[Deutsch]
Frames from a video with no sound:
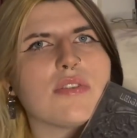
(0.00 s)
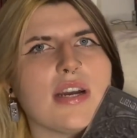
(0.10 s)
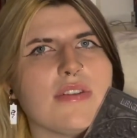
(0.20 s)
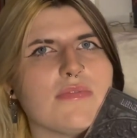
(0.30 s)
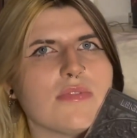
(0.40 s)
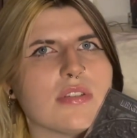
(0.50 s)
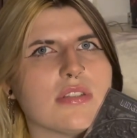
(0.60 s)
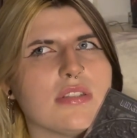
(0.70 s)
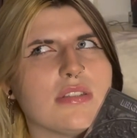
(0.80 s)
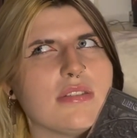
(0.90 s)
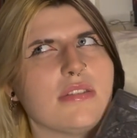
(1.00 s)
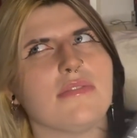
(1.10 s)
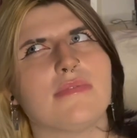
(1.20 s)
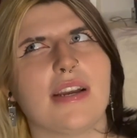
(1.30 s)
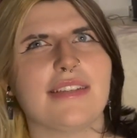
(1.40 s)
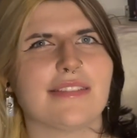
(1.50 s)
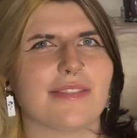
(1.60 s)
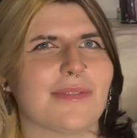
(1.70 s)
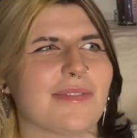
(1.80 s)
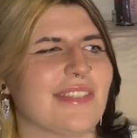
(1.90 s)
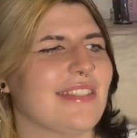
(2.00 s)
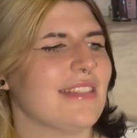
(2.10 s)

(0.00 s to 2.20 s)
greifen oder nicht. Ich weiß es noch nicht.